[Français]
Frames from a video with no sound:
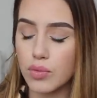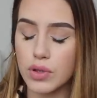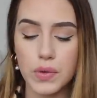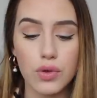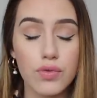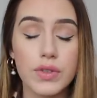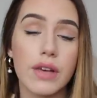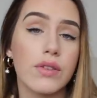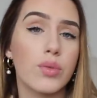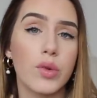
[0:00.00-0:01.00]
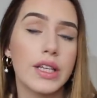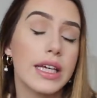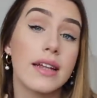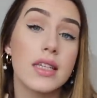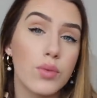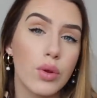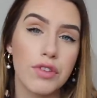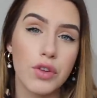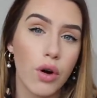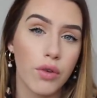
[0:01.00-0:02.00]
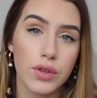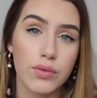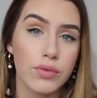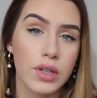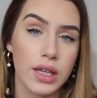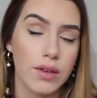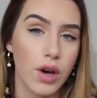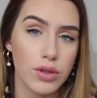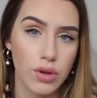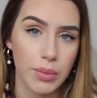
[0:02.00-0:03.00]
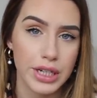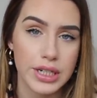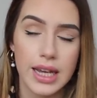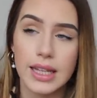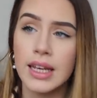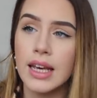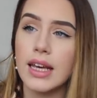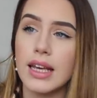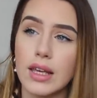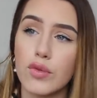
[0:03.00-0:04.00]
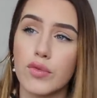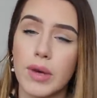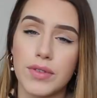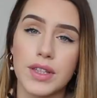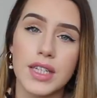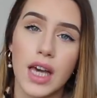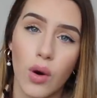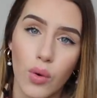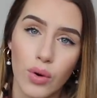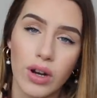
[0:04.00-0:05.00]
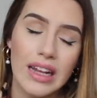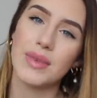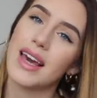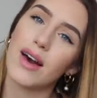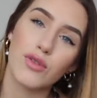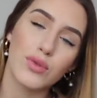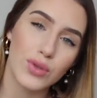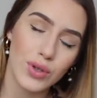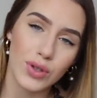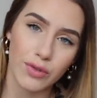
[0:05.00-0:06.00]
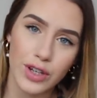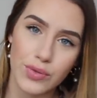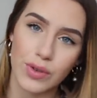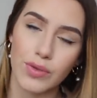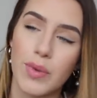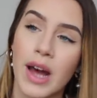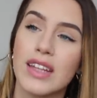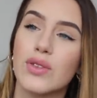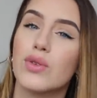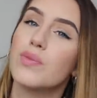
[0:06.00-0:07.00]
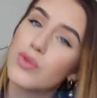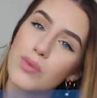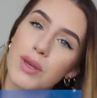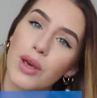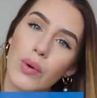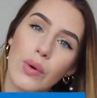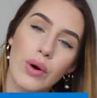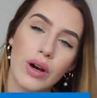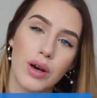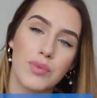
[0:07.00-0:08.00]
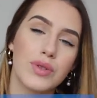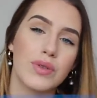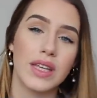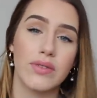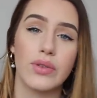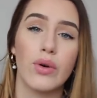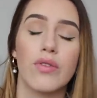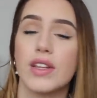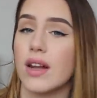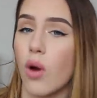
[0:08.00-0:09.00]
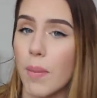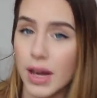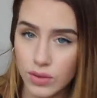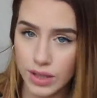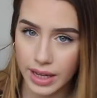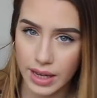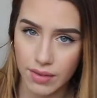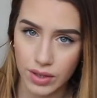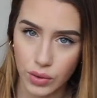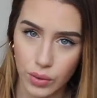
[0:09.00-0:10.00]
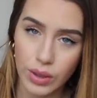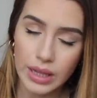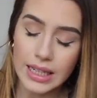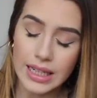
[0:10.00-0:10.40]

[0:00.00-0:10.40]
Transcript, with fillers: puisque je vous avais demandé quel type de vidéo en fait vous voudriez voir sur ma chaîne et vous m'aviez dit un haul. Mais avant toute chose en fait je voulais vous parler de Poulpeo euh, puisque cette vidéo en fait elle est en partenariat avec eux